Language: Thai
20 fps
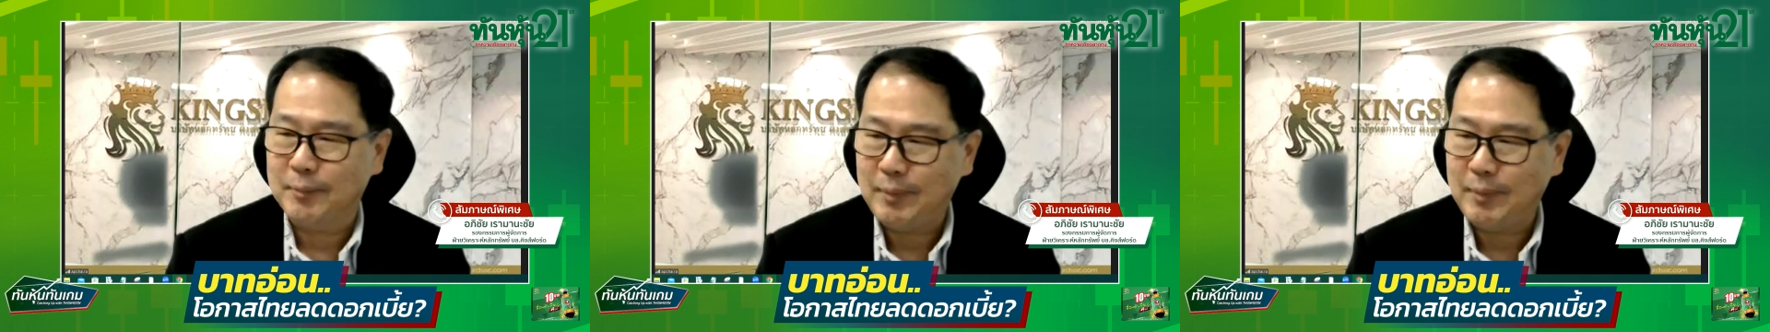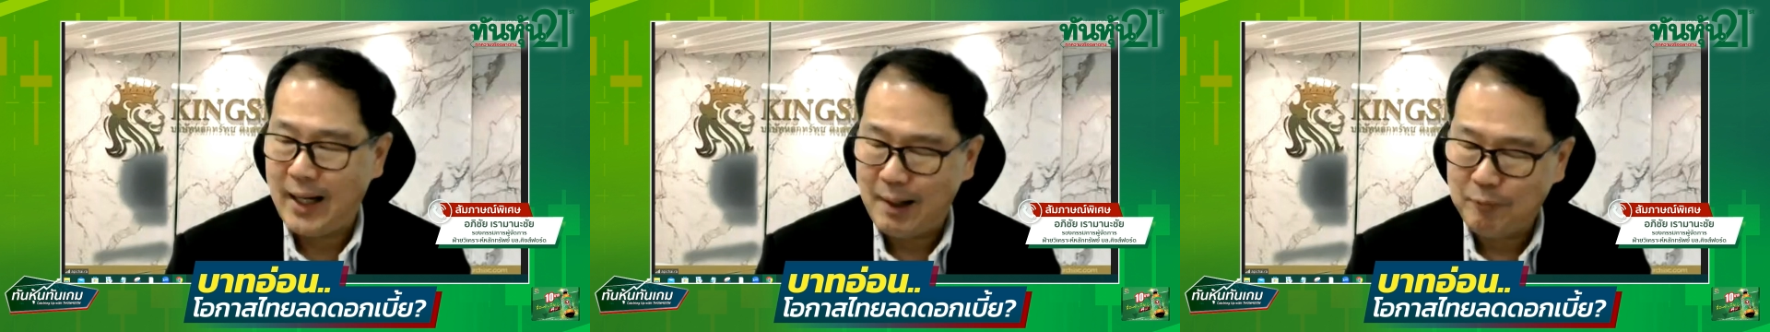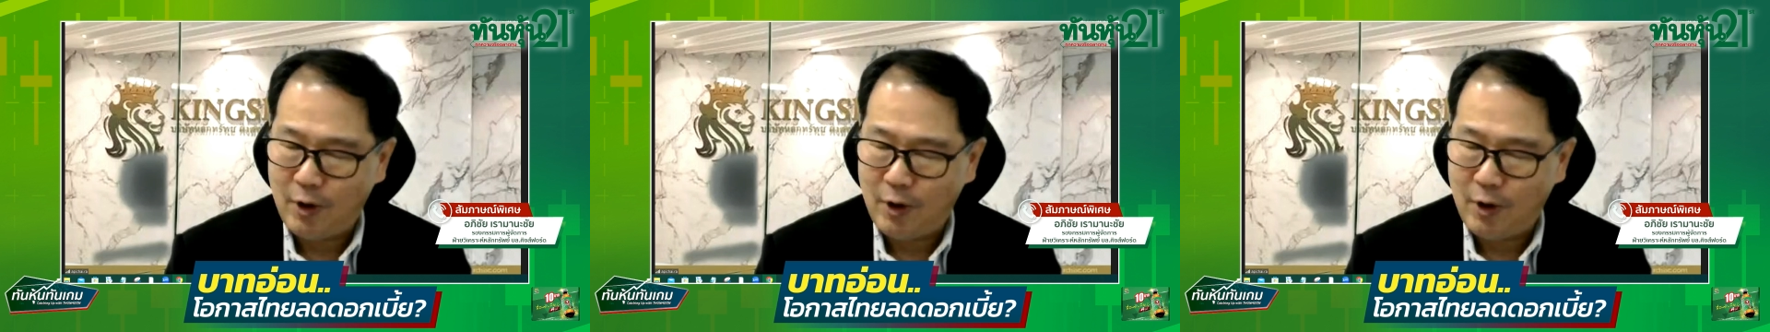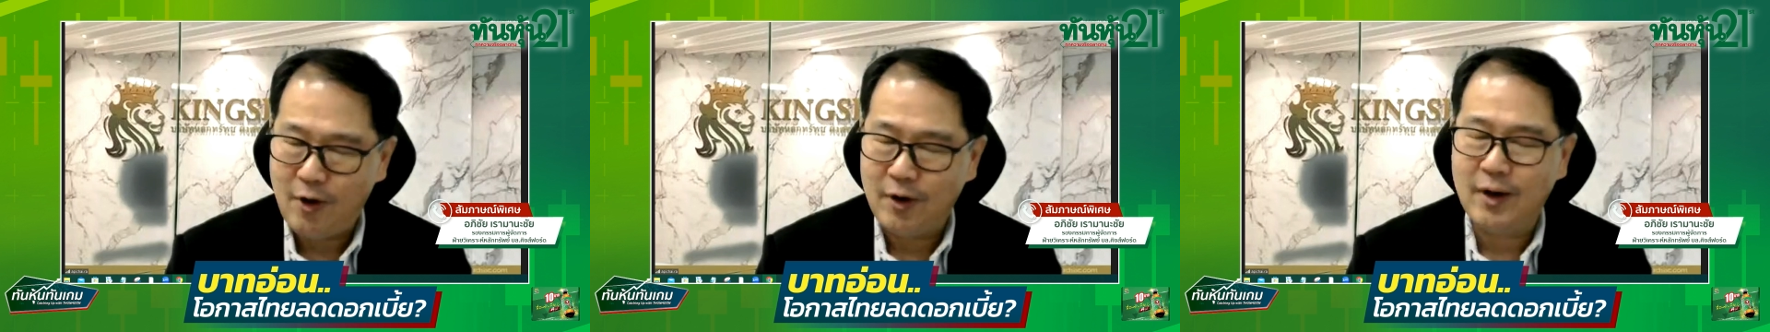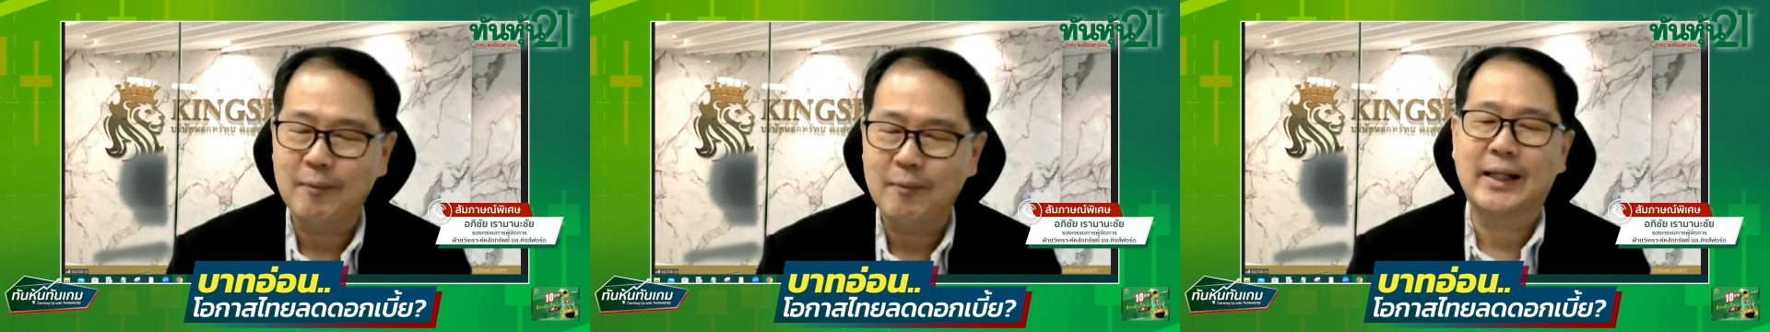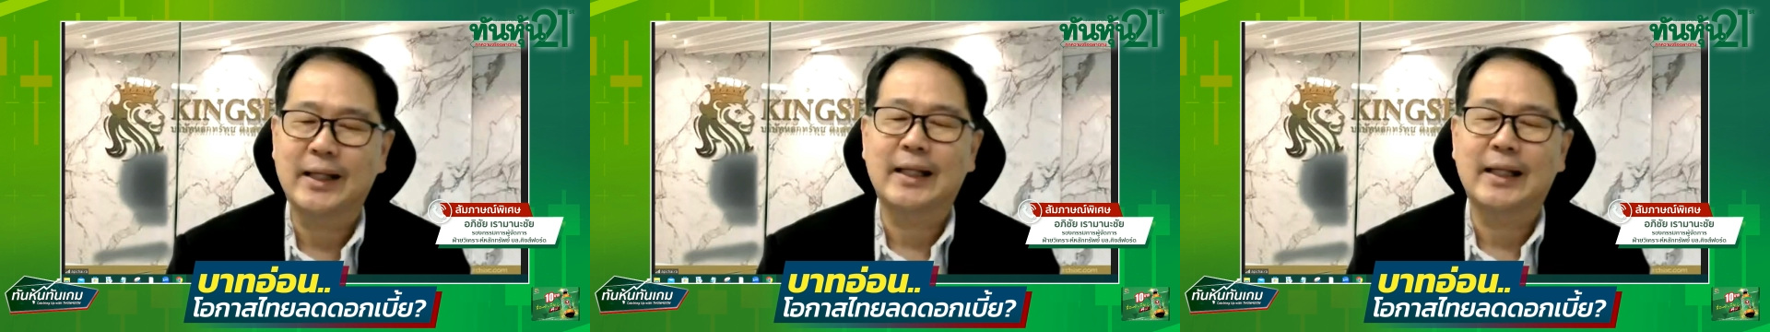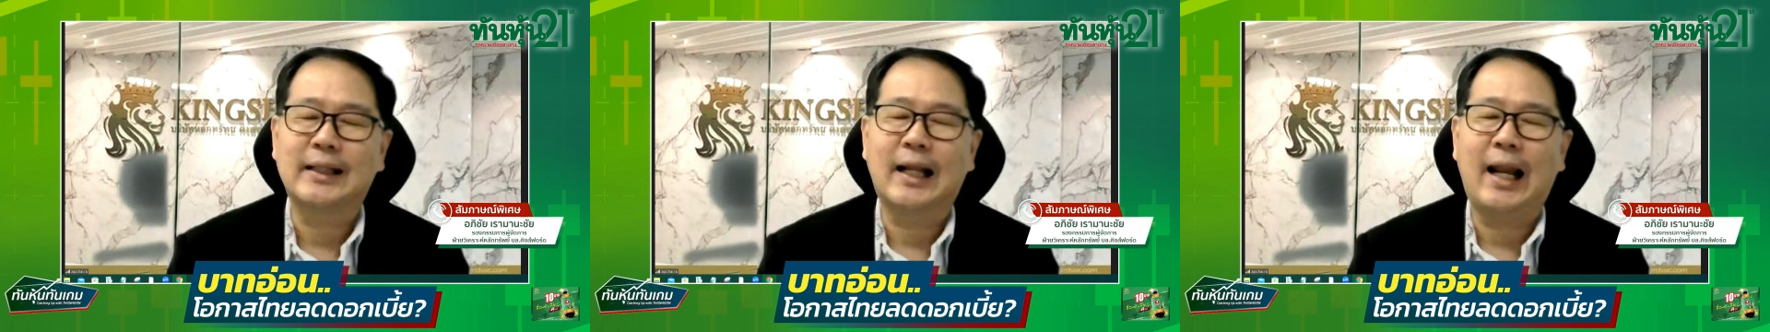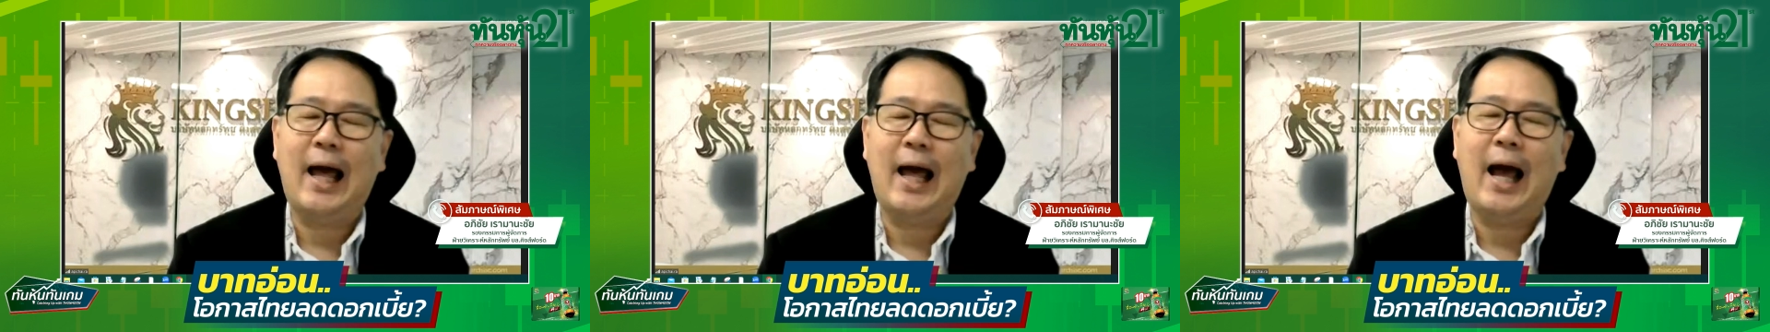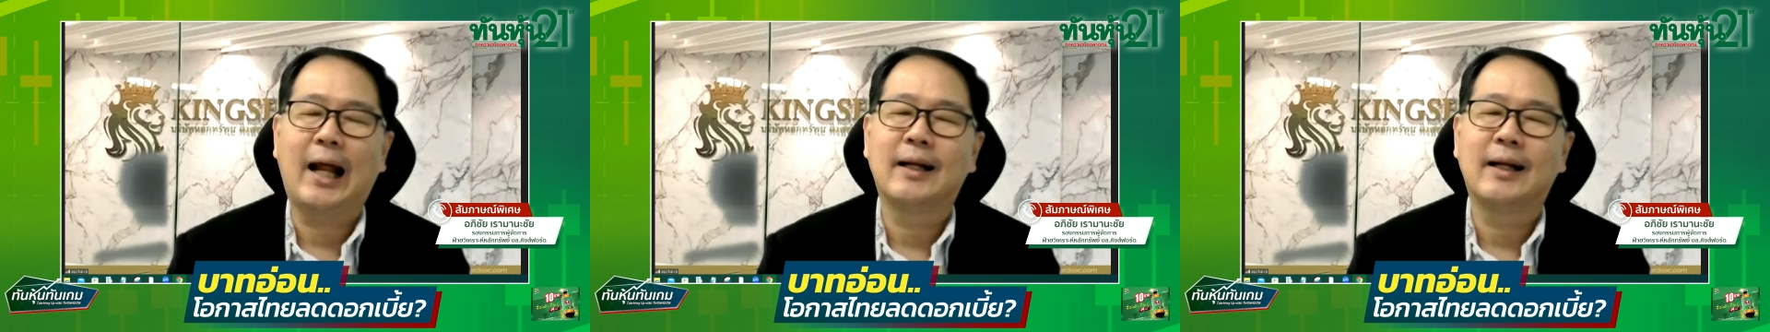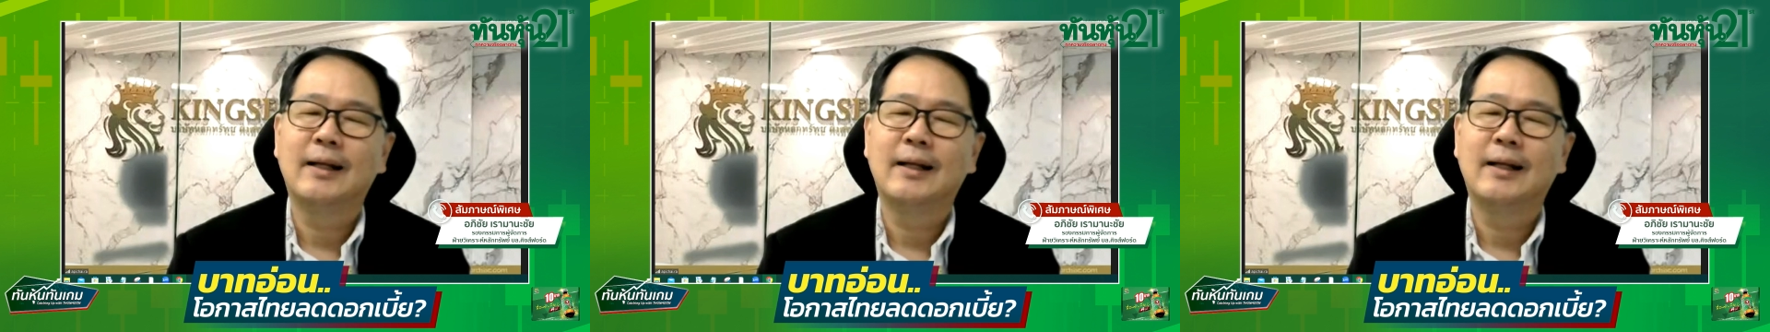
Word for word: ภาพคล่องเข้ามาในตลาด